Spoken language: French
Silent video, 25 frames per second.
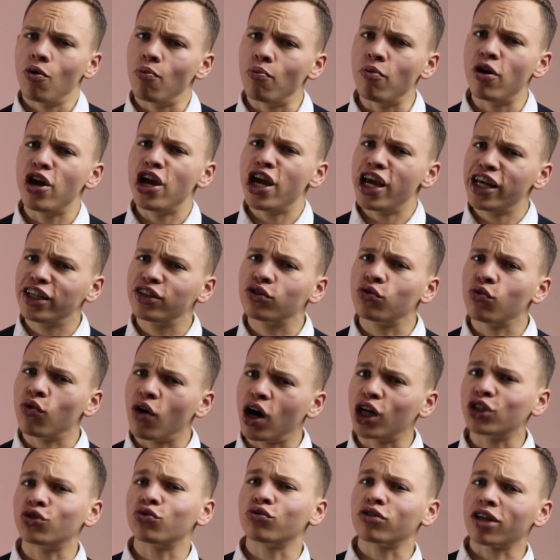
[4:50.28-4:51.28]
Mais est-ce qu'on
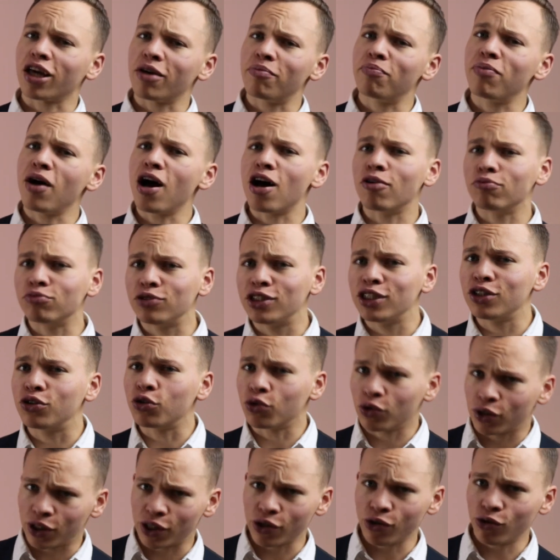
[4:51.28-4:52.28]
rajouterait pas un petit
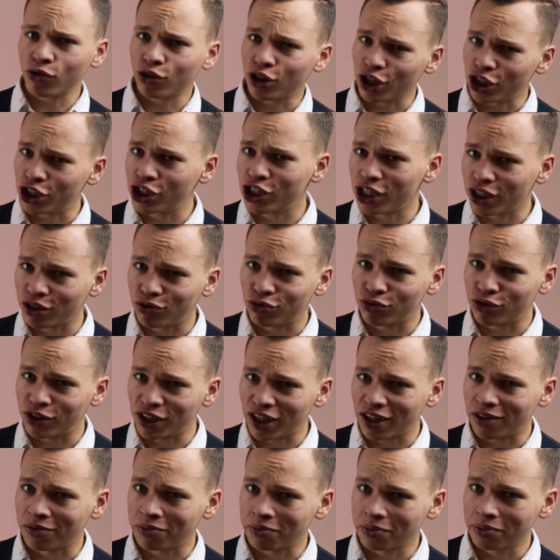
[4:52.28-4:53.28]
océan caché à tout
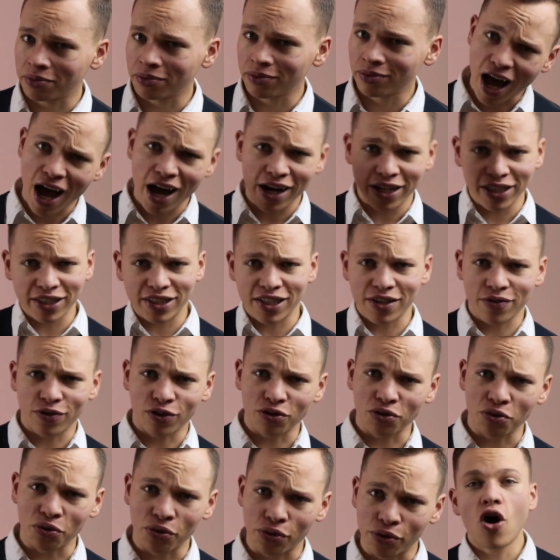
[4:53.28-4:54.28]
ça Allez, c'est
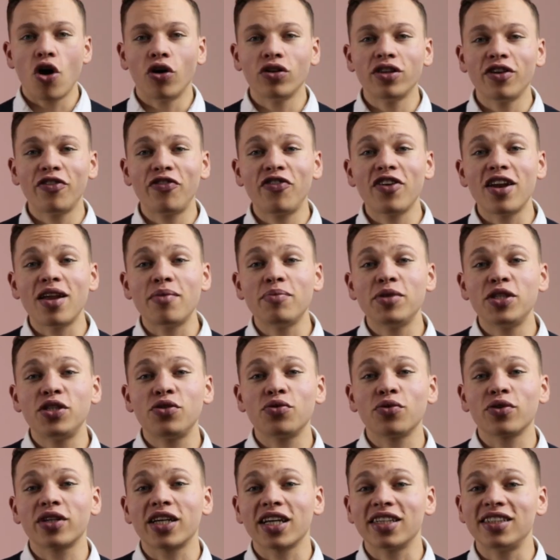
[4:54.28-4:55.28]
vendu. En effet, la
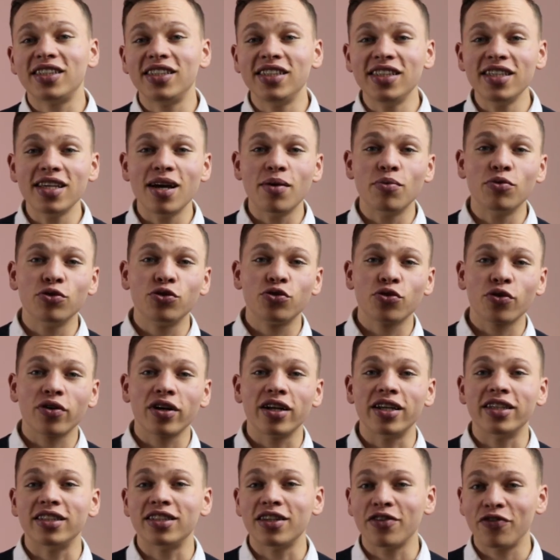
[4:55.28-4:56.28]
mission Cassini a
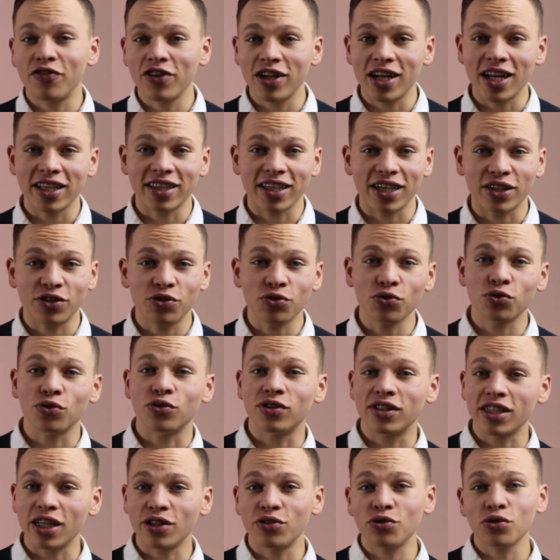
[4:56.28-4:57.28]
mesuré les effets de l'attraction de
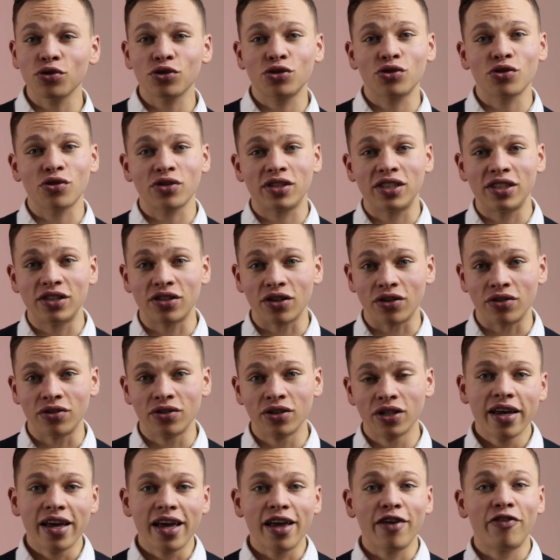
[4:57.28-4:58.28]
Saturne sur Titan.
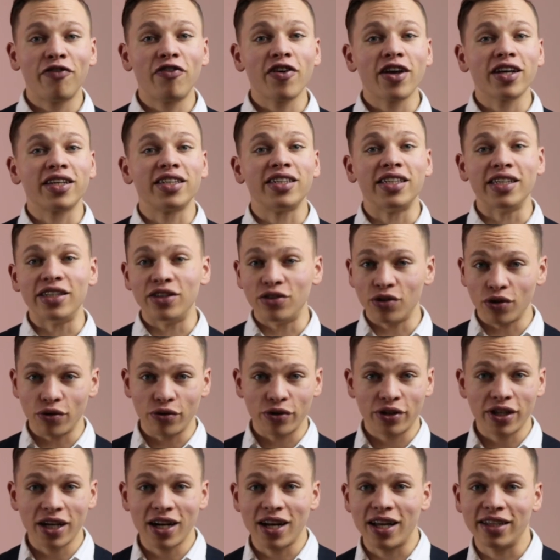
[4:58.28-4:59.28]
Effet qui, dans
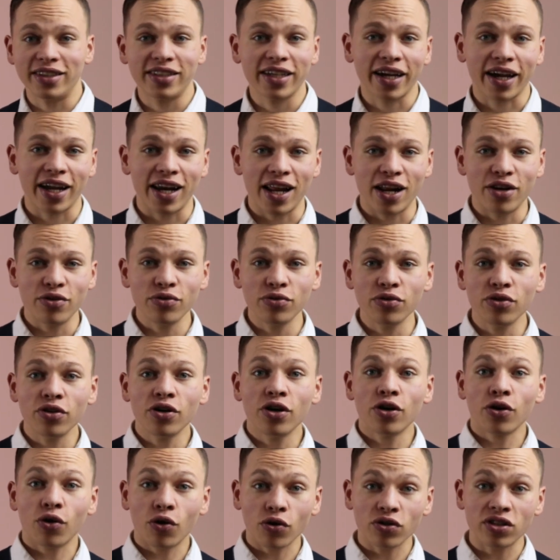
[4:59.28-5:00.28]
le cas de la Terre et la Lune,
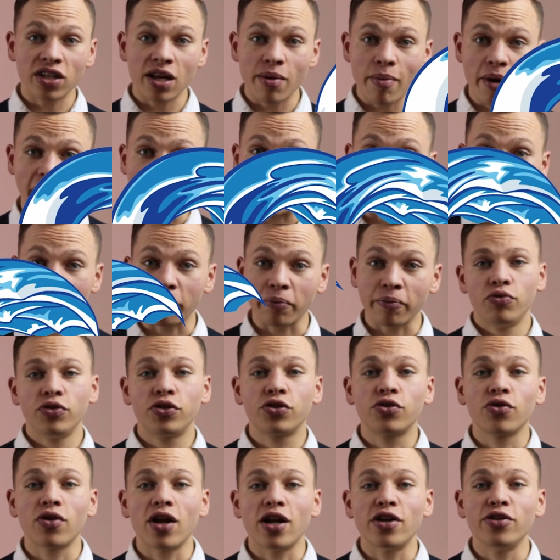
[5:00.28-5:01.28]
cause les marées,
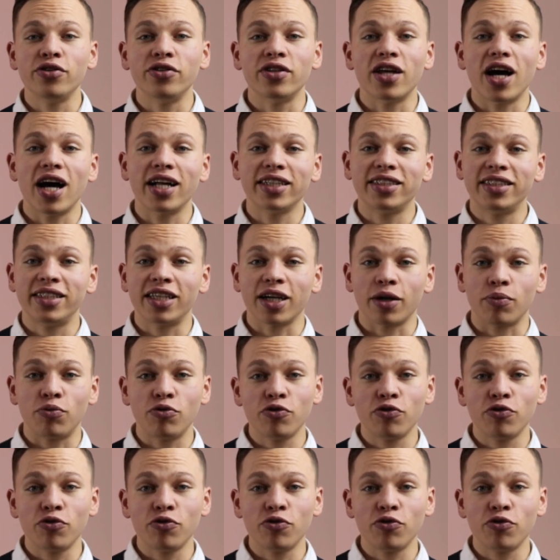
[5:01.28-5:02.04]
puisque la Lune attire